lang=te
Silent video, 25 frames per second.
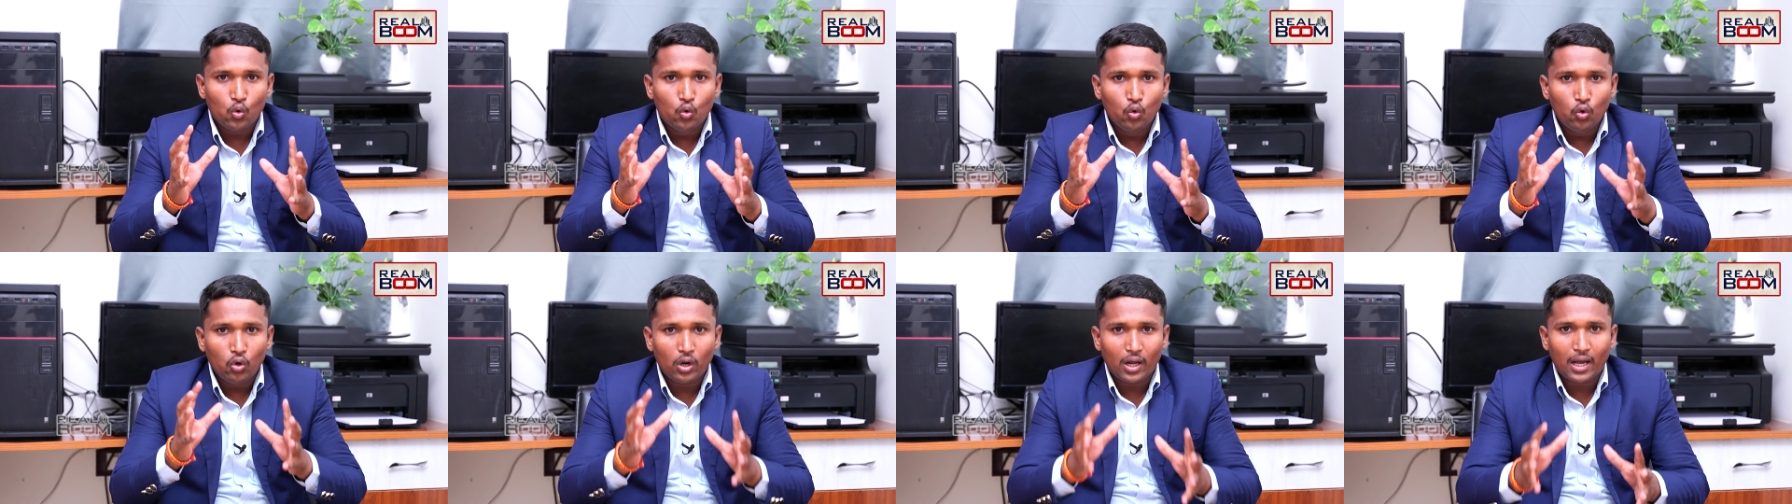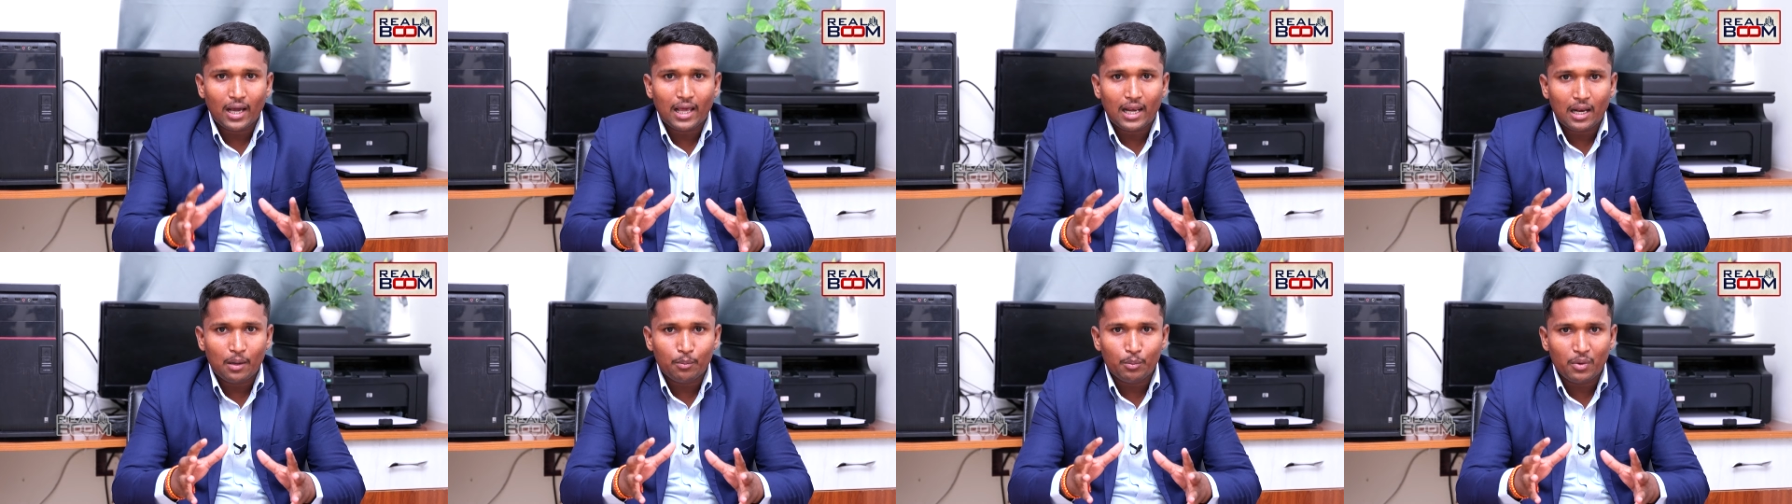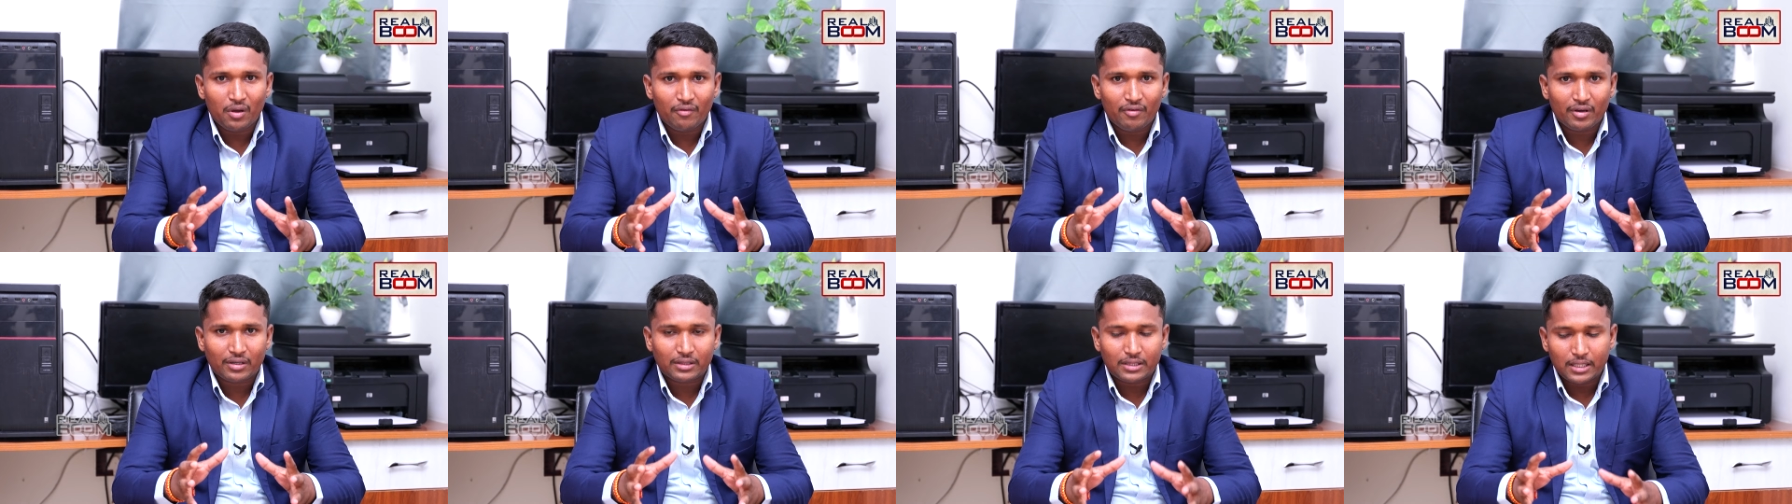కూరగాయలు
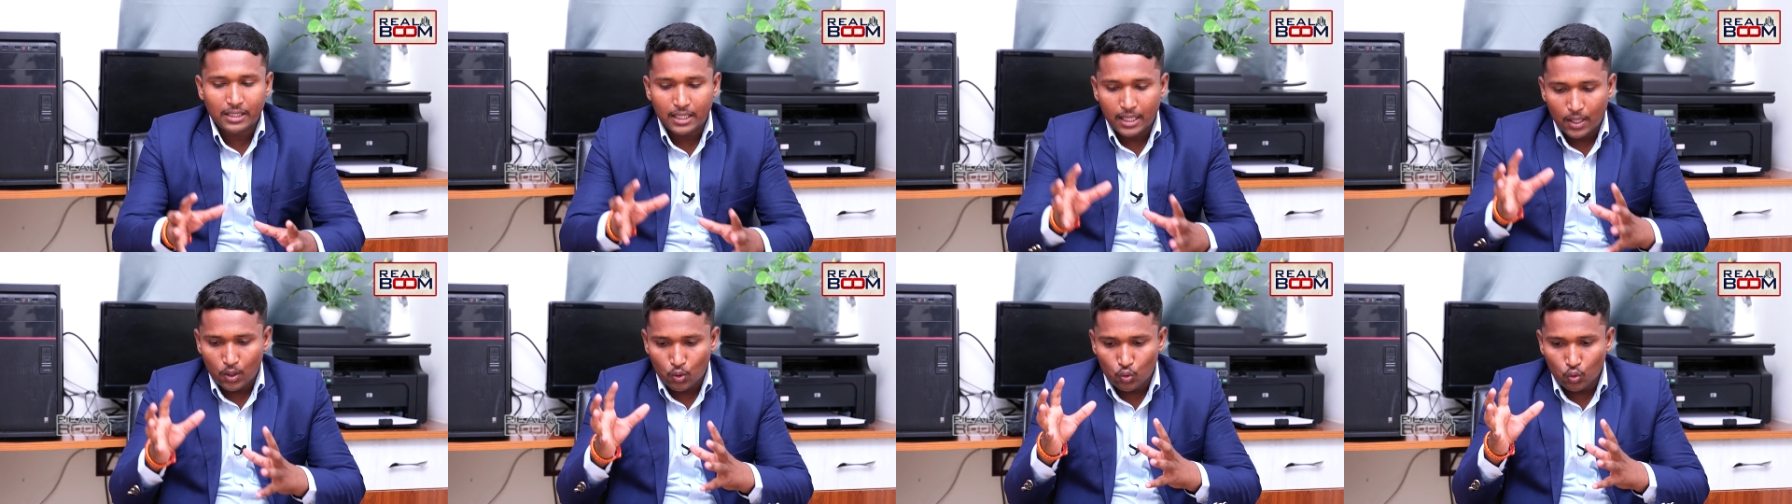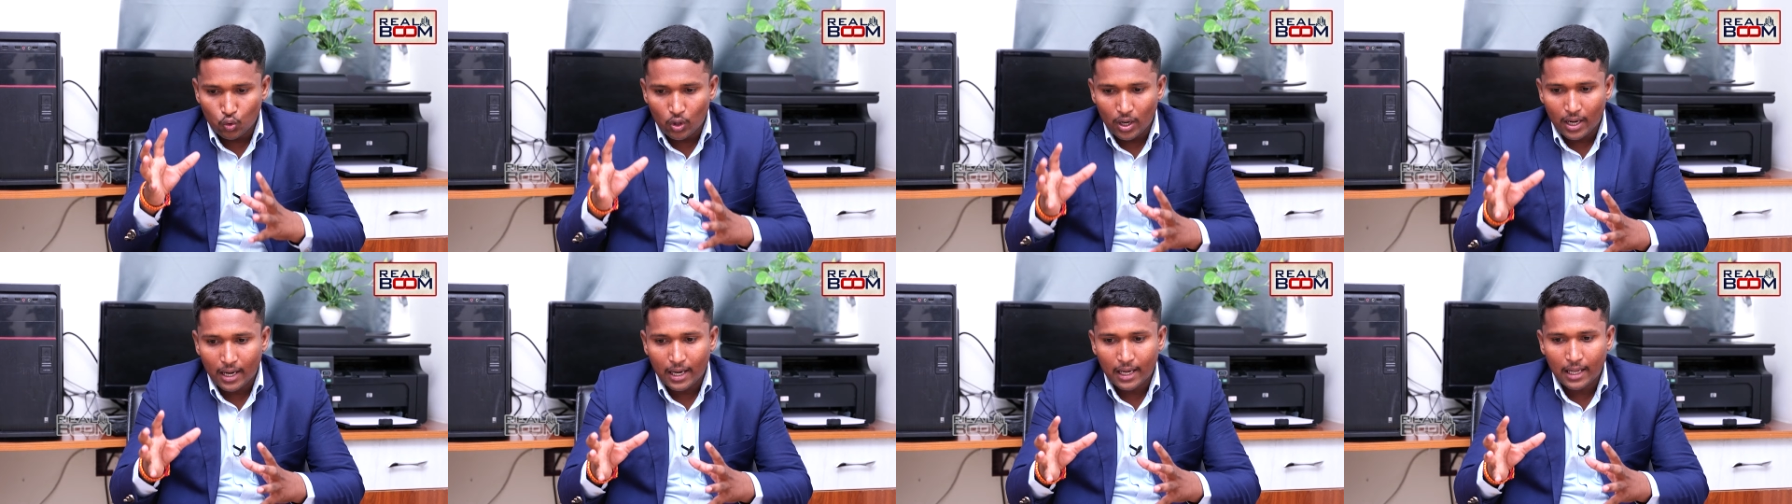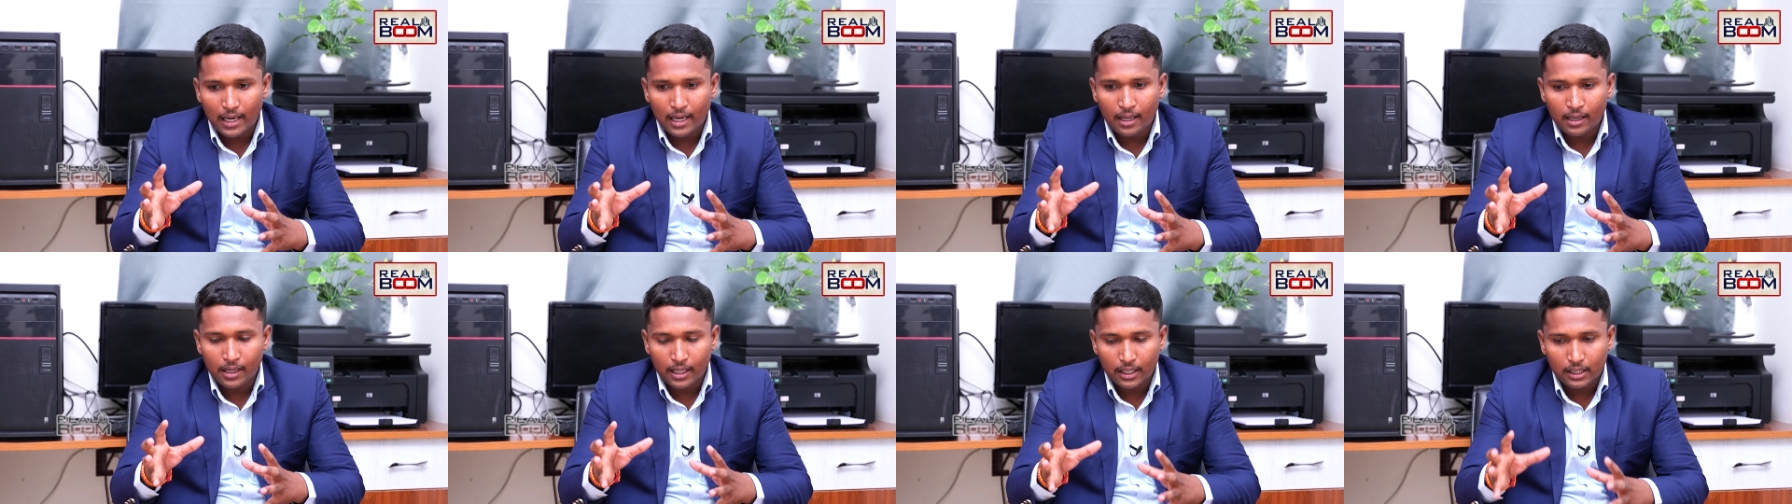అమ్మే వ్యక్తికి
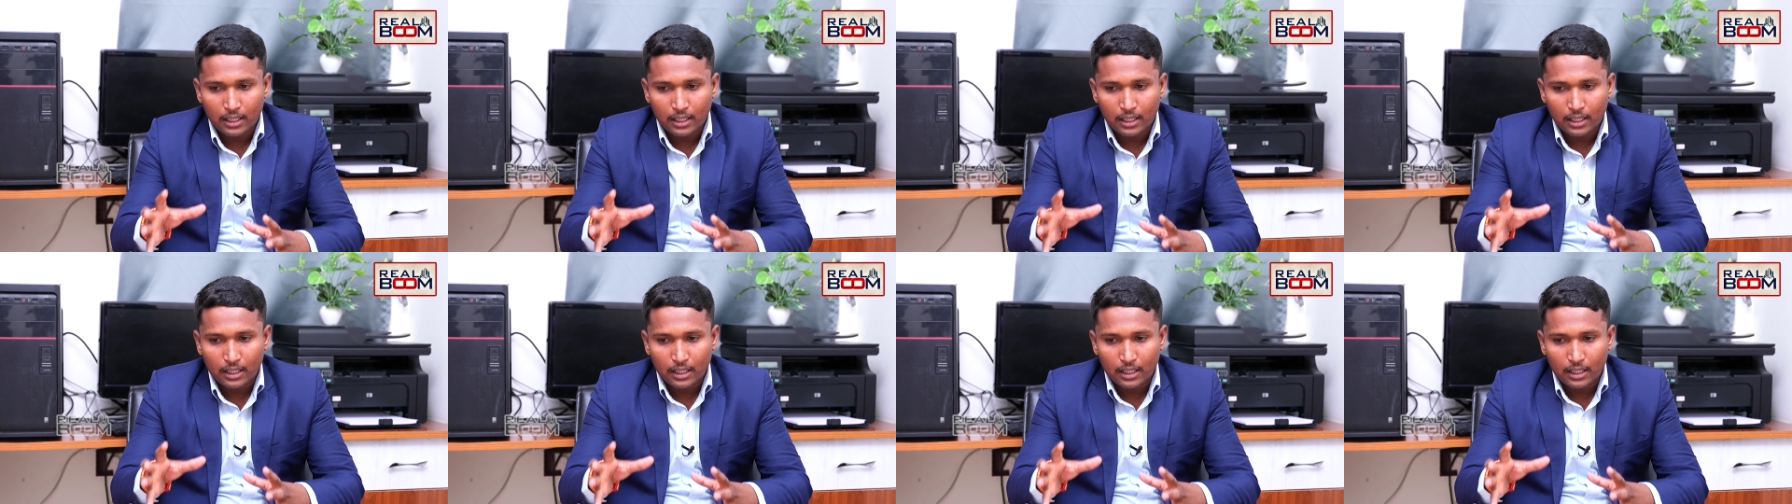కూరగాయల